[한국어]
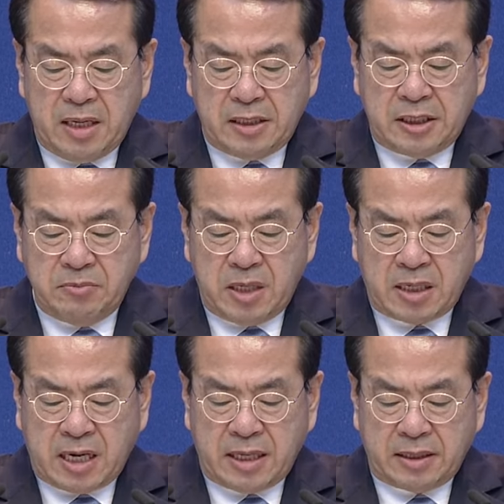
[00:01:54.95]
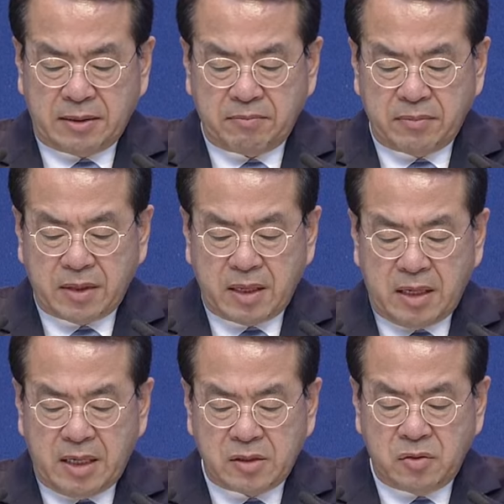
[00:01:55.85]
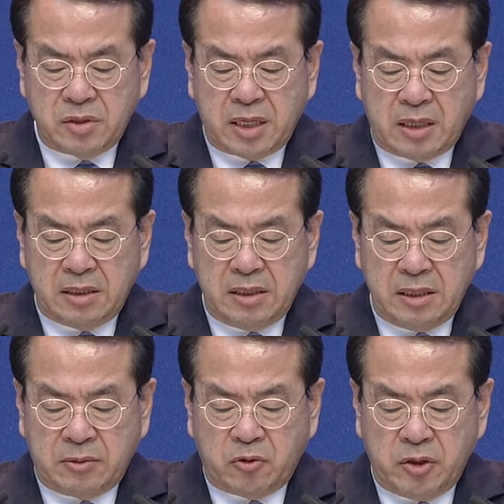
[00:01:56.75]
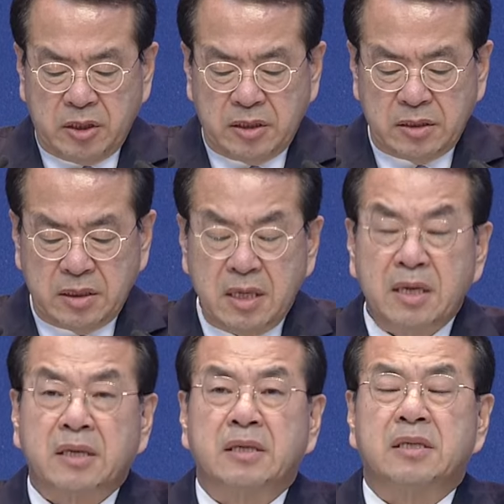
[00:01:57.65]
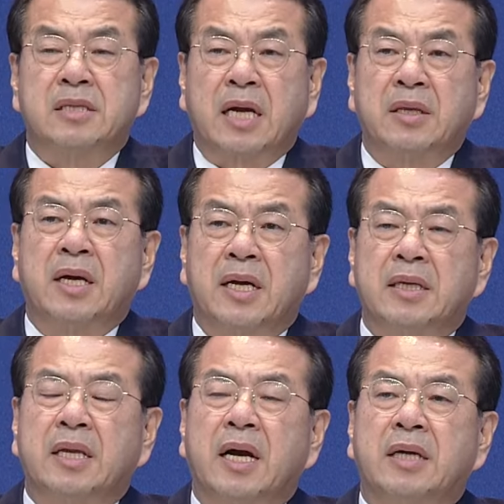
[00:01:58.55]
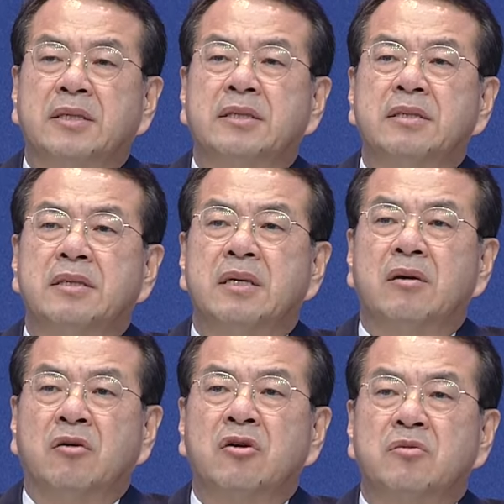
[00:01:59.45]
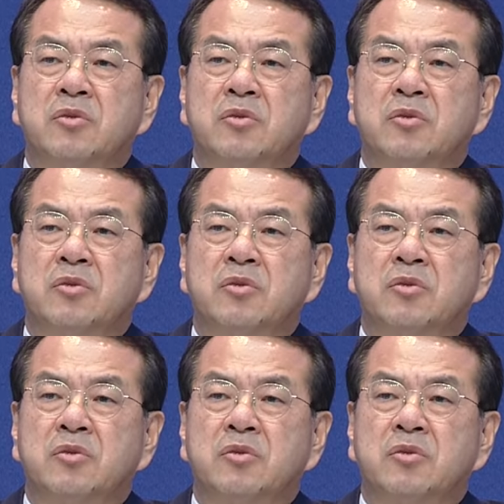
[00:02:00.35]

심각한 예, 손상을 입고 있는 그 사태가 있다 하는 어려움